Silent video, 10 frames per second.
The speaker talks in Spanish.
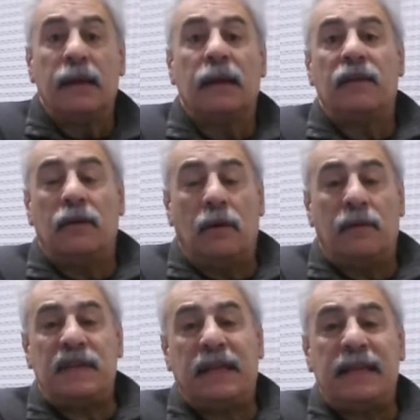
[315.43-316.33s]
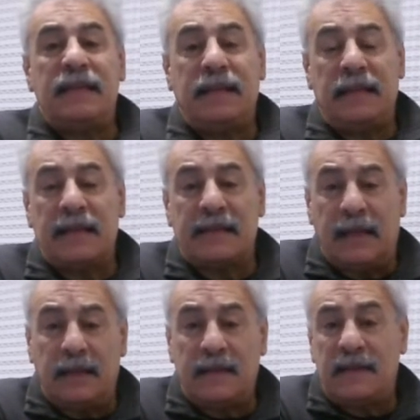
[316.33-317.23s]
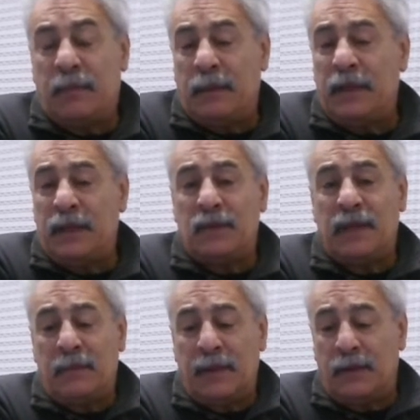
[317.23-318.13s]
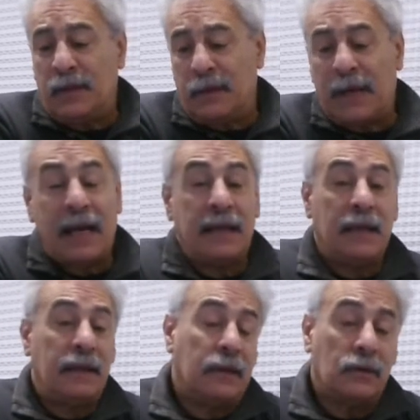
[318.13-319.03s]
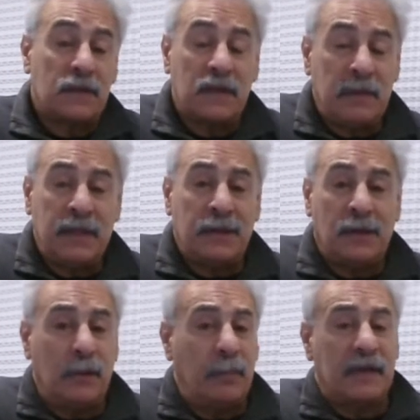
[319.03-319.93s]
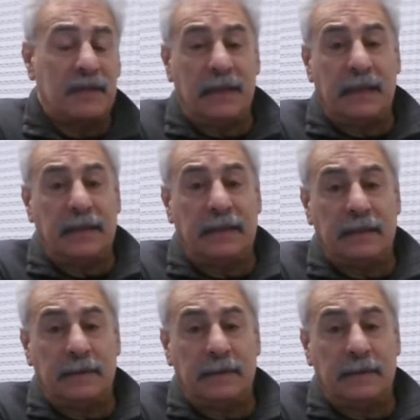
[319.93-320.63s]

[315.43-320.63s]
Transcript: Se lo avisé 15 días antes, simplemente un tema no de magia, de conocimiento de los personajes.